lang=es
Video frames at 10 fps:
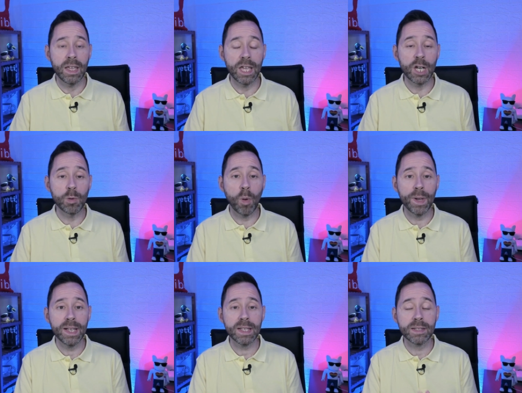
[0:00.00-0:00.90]
Y como
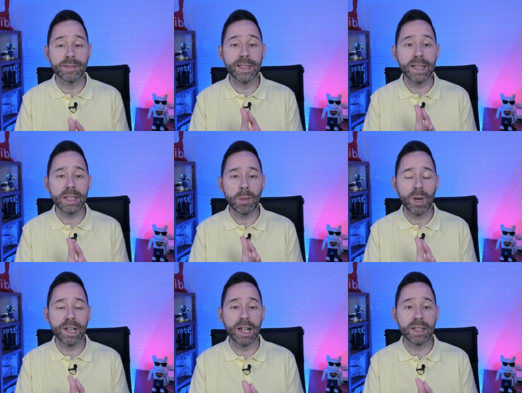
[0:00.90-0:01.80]
ves, de esta
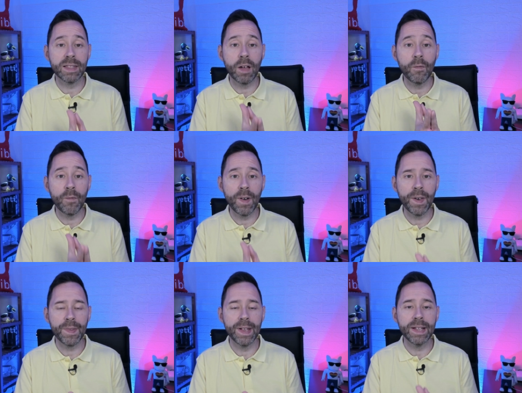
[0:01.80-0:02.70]
manera tan
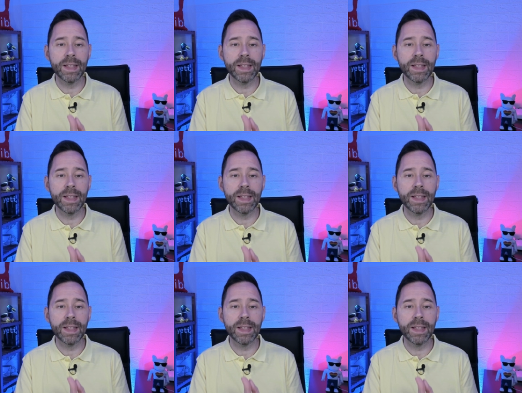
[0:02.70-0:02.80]
fácil